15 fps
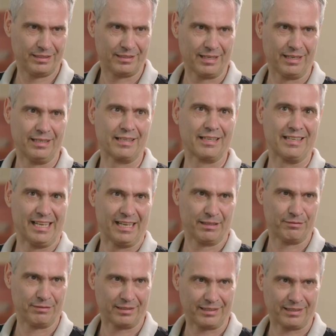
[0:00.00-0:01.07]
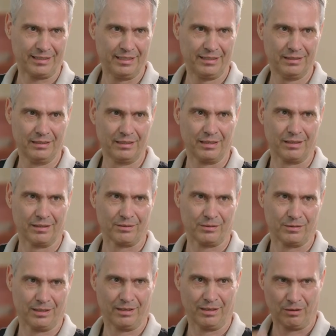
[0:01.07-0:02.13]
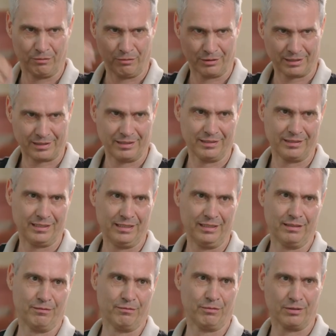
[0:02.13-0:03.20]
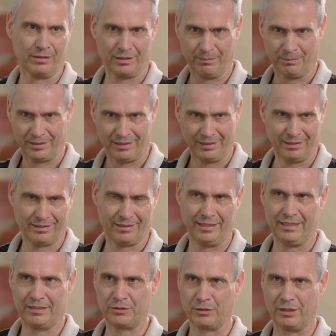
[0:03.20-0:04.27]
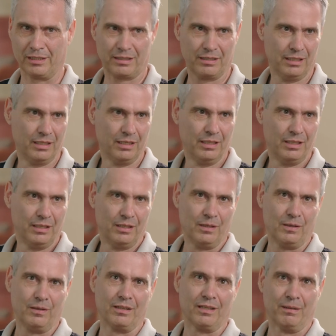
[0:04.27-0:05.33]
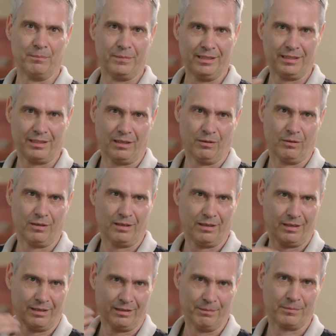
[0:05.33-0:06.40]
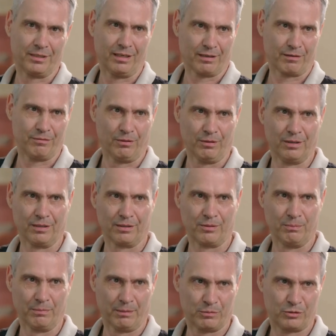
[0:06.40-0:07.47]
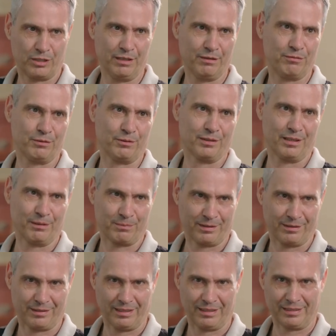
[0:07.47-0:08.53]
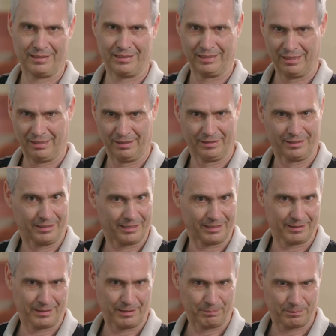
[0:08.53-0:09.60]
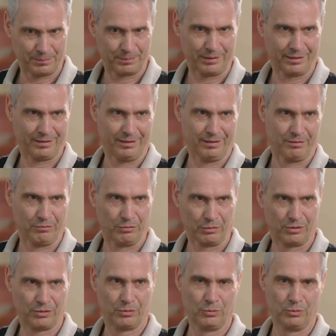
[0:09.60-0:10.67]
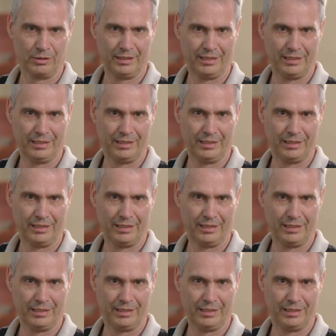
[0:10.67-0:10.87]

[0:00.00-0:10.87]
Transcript: Day GLAD vertreten, also dann auch vor der Kantine, vor dem CSD-Truck und dann bin ich auch an dem Tag vorher zu meinem Chef und habe gesagt, ja, ich habe jetzt diese Funktion